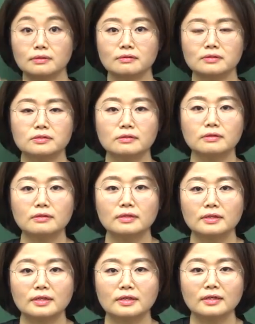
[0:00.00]
그렇죠?
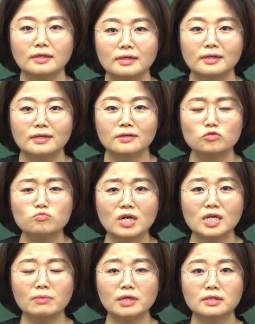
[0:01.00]
꿈과
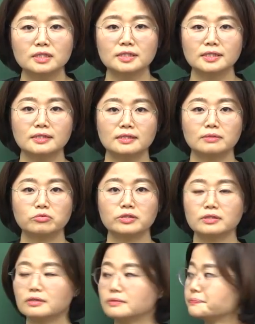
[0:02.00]
희망을 가자.
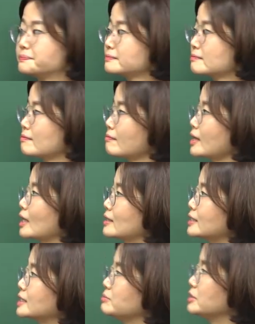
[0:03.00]
보세요.
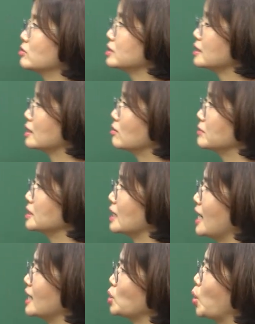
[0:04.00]
나 지금 이런 얘기 한 겁니다.
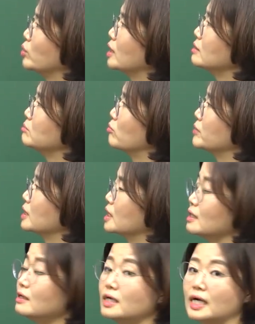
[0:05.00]
아 돈에는
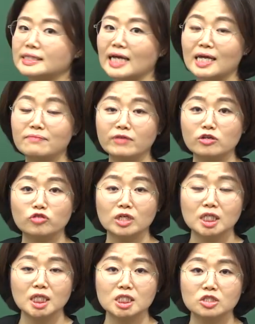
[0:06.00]
뭡니까? 타임
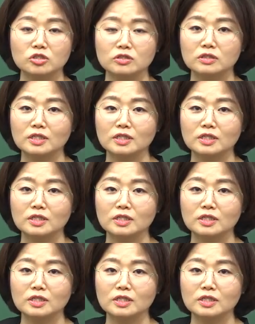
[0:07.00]
밸류라는 게 있어요.